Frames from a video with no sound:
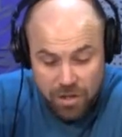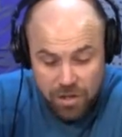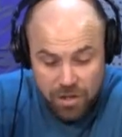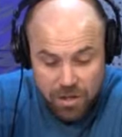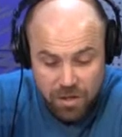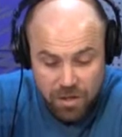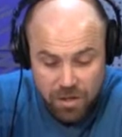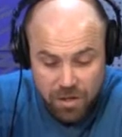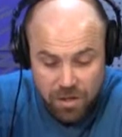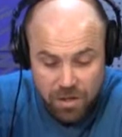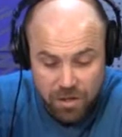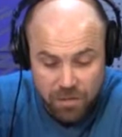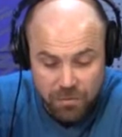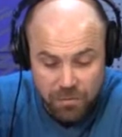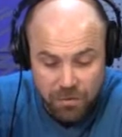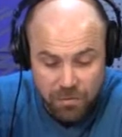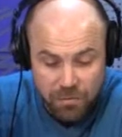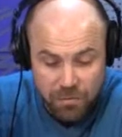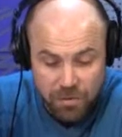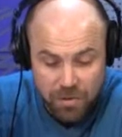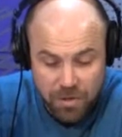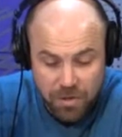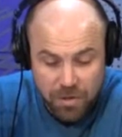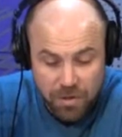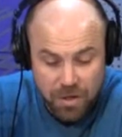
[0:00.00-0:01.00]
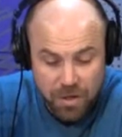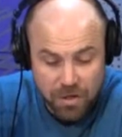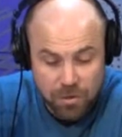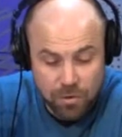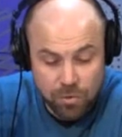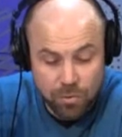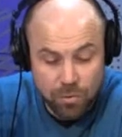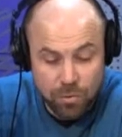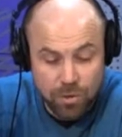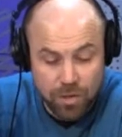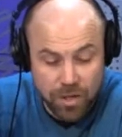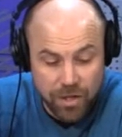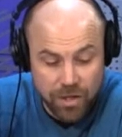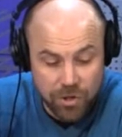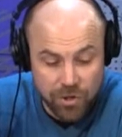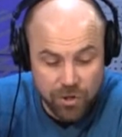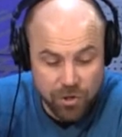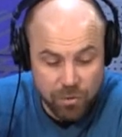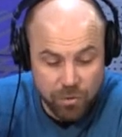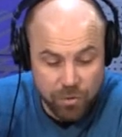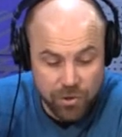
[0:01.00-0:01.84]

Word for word: и э, в эфире радио «Дача».